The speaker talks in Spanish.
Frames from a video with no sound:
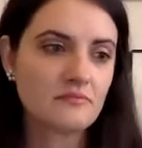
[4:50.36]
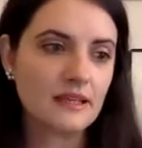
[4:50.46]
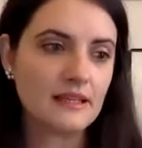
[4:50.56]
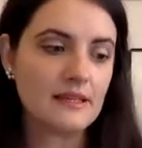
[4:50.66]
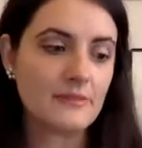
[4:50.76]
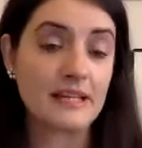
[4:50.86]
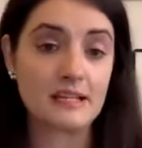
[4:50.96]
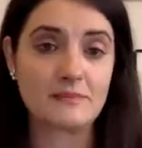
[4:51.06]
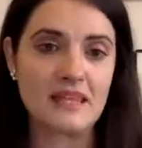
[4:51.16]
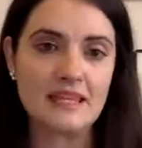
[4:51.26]
eh,
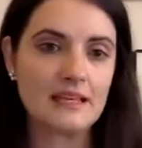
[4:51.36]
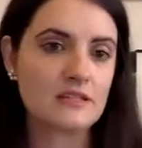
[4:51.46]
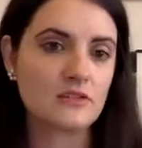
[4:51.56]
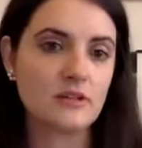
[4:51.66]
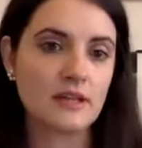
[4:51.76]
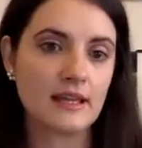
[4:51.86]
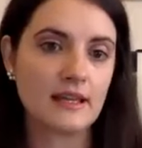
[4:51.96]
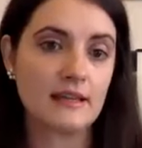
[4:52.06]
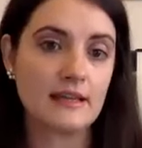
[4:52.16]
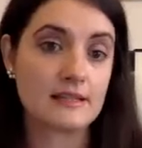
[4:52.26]
varias medidas, ¿no? Eh,
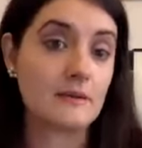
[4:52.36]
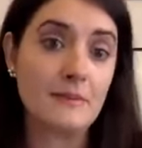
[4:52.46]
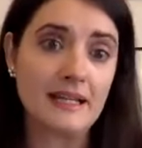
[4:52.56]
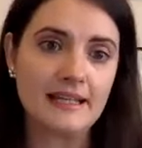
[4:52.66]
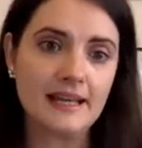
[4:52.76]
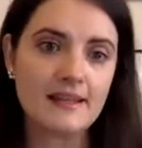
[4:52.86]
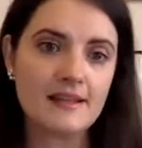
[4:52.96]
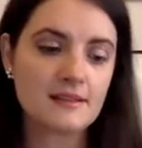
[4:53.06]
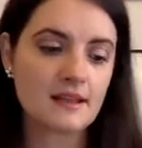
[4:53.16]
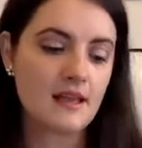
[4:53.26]
que ya estaban
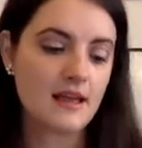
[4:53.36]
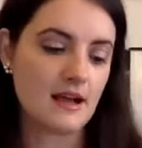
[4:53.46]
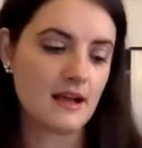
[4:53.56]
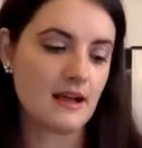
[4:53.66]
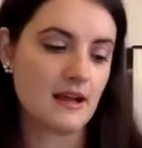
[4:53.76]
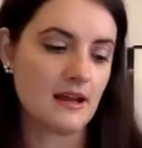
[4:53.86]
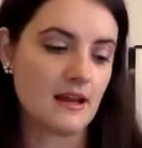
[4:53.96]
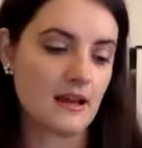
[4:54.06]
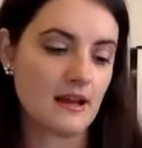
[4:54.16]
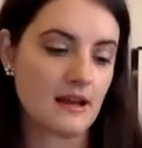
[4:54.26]
validadas
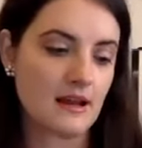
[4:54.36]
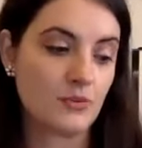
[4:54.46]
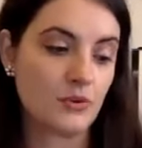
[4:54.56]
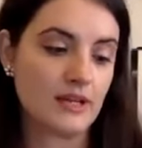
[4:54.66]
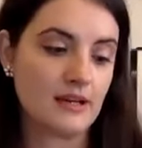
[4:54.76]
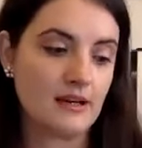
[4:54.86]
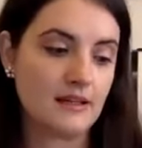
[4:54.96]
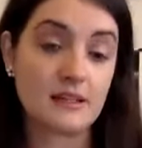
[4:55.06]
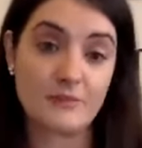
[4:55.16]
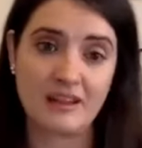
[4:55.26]
al, campo de la
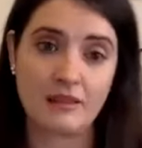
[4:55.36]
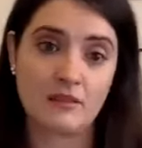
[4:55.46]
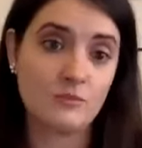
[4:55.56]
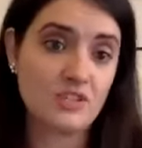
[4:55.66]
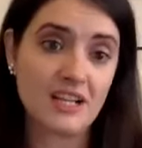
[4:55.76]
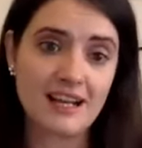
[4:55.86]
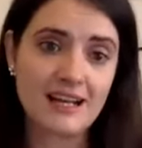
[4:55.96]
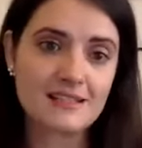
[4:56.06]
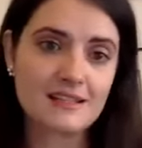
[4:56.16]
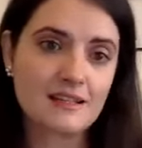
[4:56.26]
interpretación de música
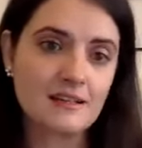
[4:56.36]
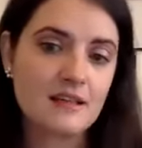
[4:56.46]
clásica.